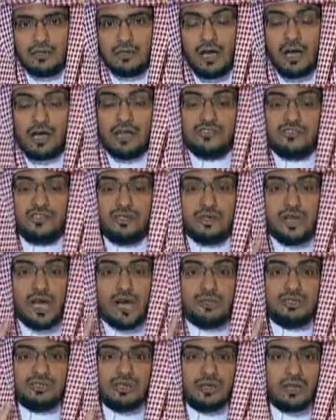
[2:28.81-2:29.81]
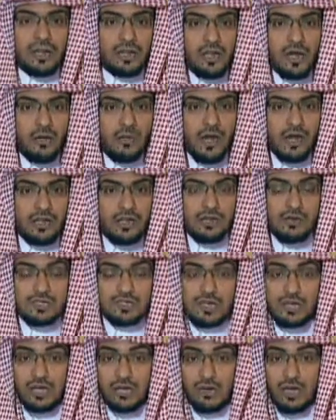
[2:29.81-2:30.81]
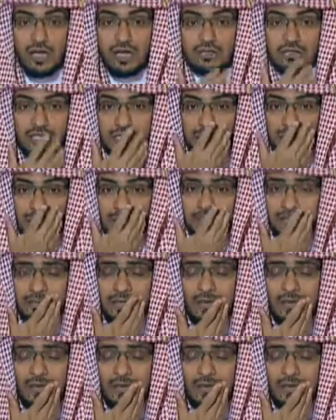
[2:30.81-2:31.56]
قال صل قام صلى الله عليه وسلم خطيبا